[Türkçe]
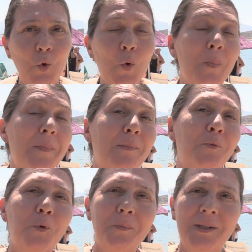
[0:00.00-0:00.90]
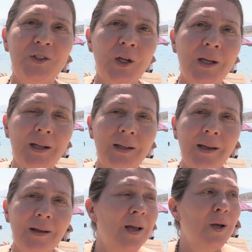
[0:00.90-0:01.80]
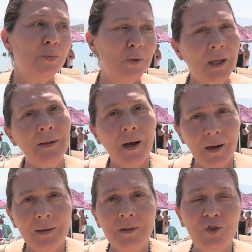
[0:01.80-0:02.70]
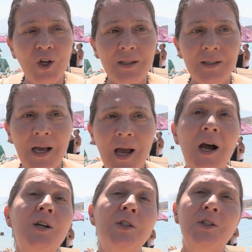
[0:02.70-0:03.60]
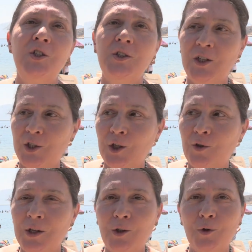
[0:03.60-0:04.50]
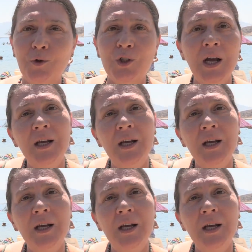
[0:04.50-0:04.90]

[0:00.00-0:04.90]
çok memnun bir şekilde buradan ayrılacağız. Her şey için teşekkür ediyoruz.